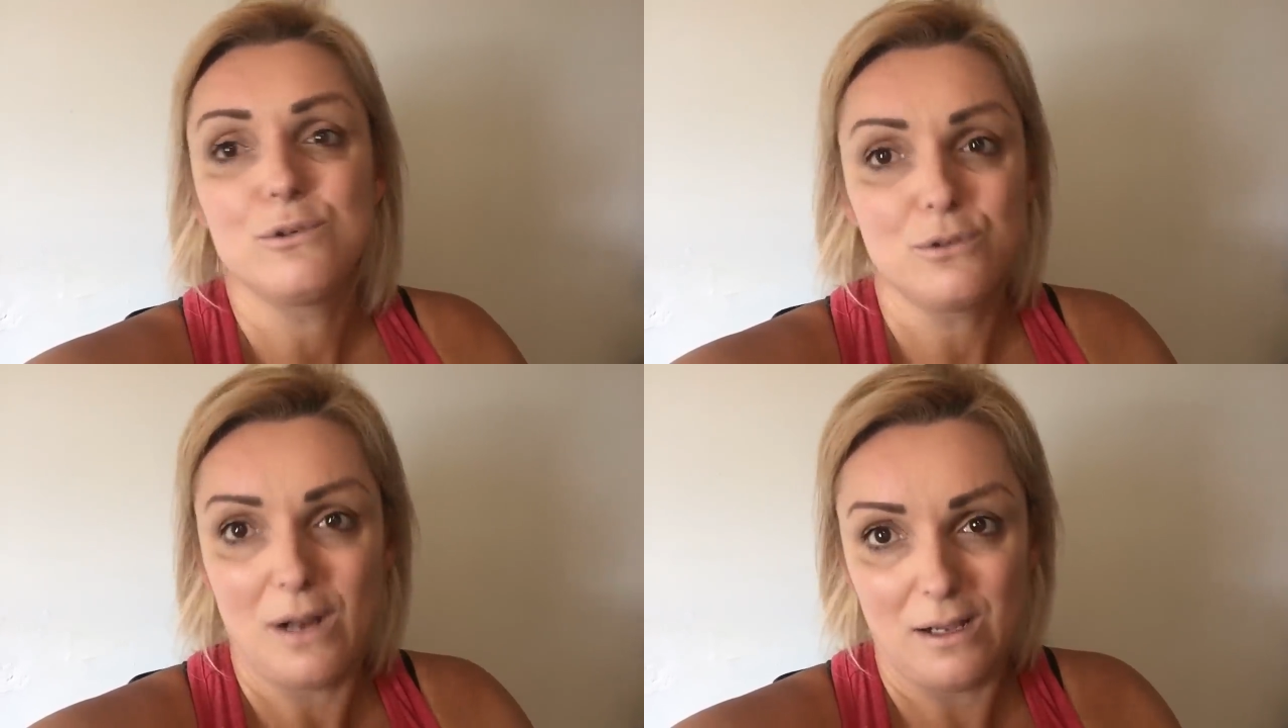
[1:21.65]

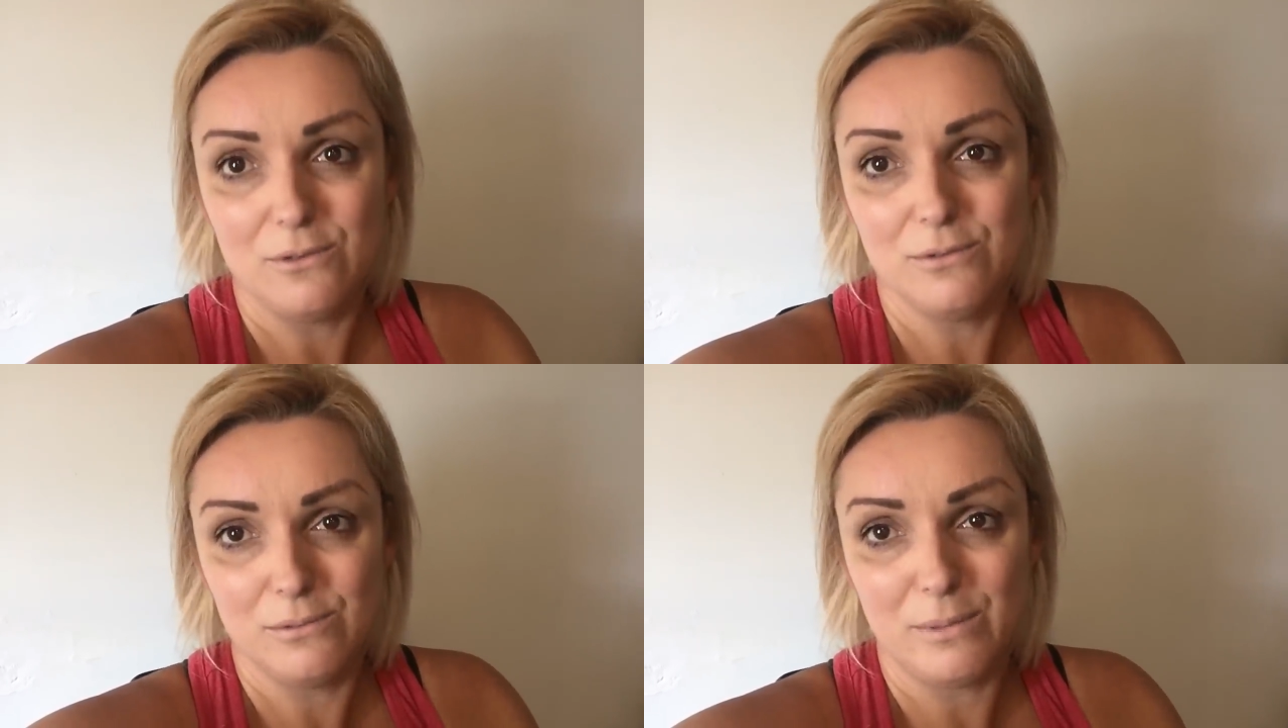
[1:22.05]

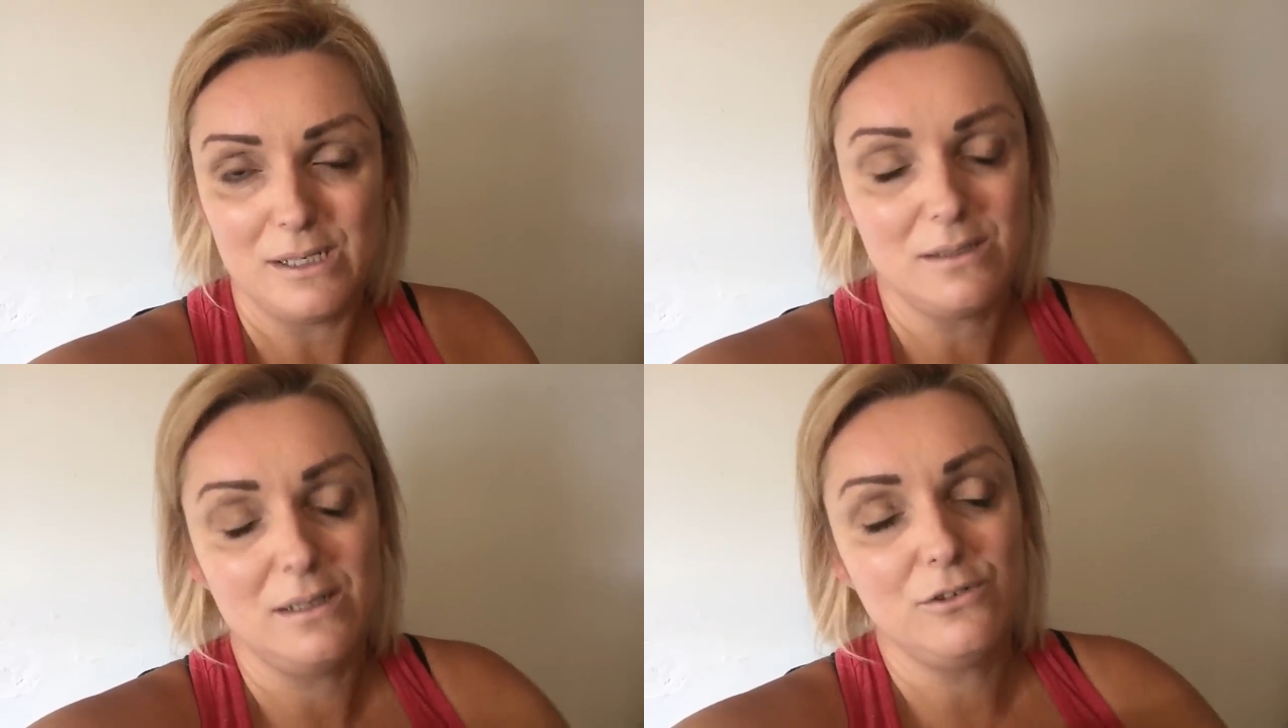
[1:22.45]
consulado
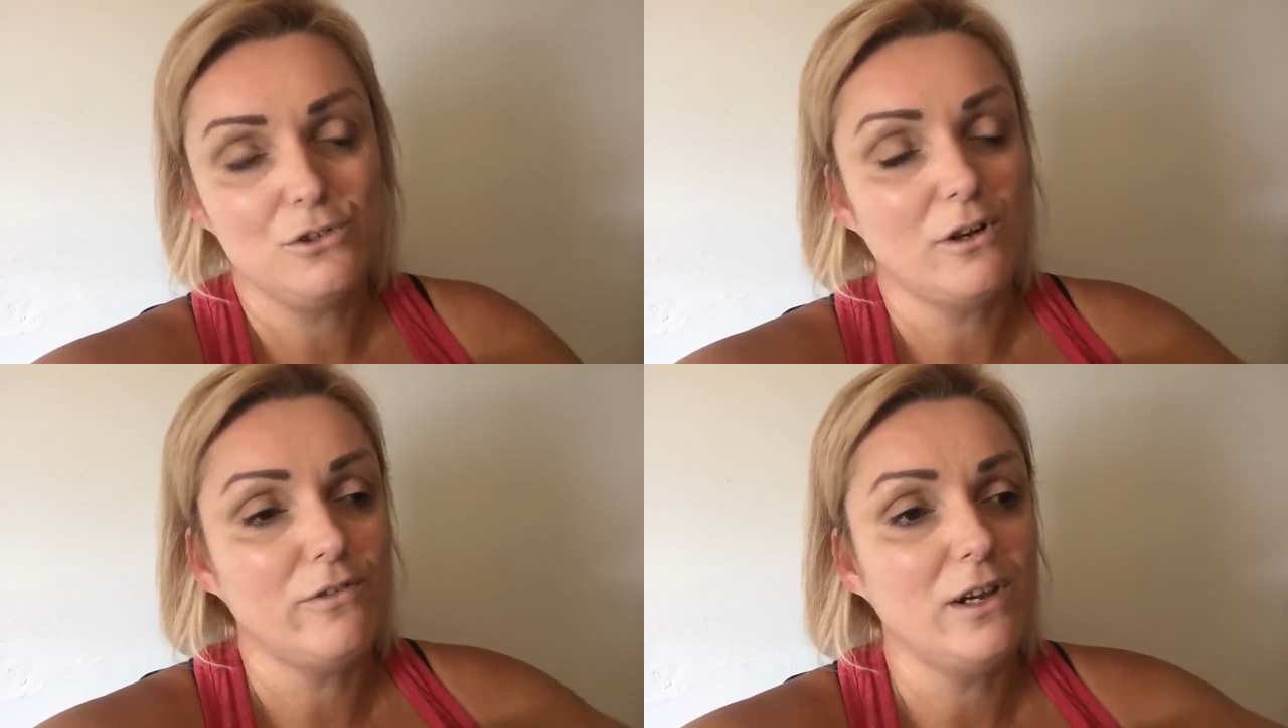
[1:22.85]
brasileiro
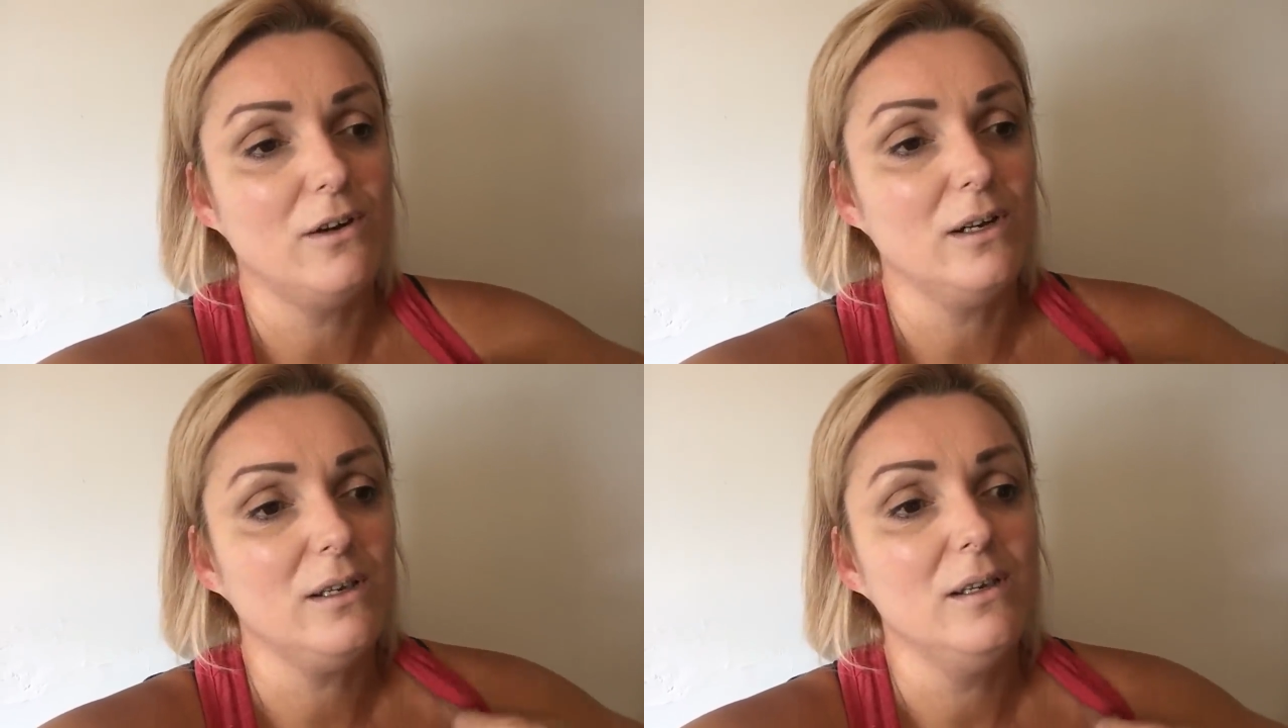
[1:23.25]
de Nova
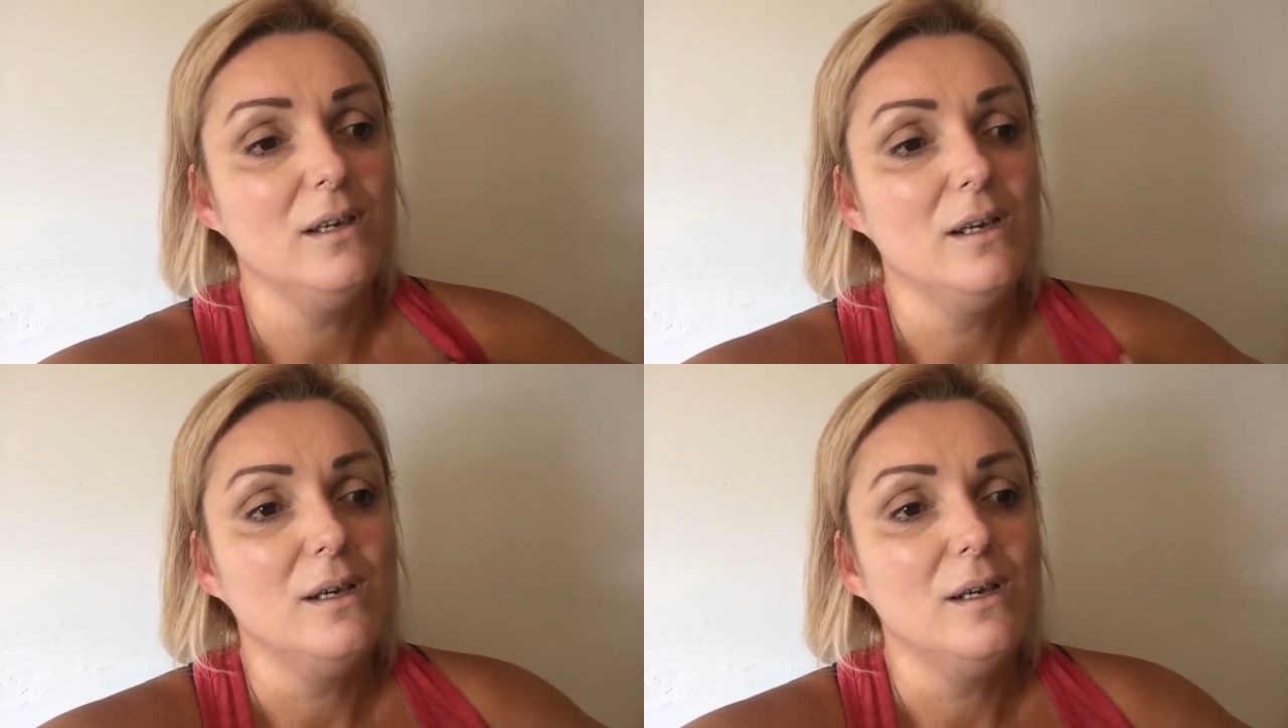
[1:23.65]
York